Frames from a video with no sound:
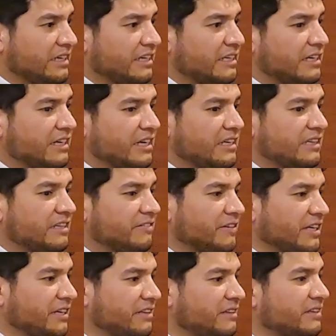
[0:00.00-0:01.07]
quien en
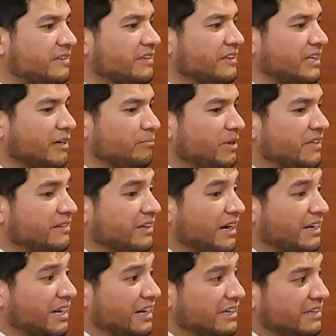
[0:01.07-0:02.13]
diferentes etapas
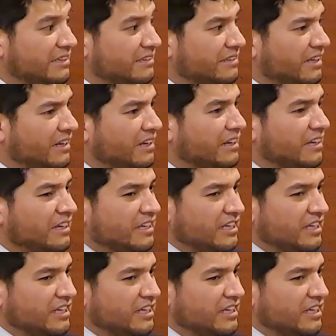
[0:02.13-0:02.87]
analiza